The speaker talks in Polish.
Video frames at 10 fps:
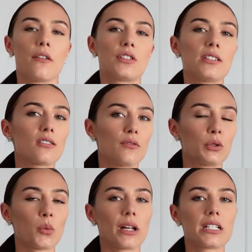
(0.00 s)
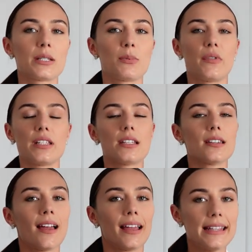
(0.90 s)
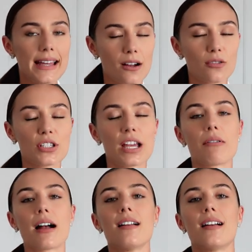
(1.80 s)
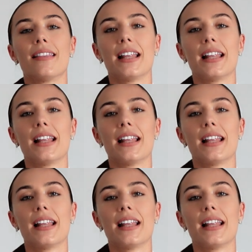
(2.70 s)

wszystko wytłumaczyć, powiedzieć jak on działa,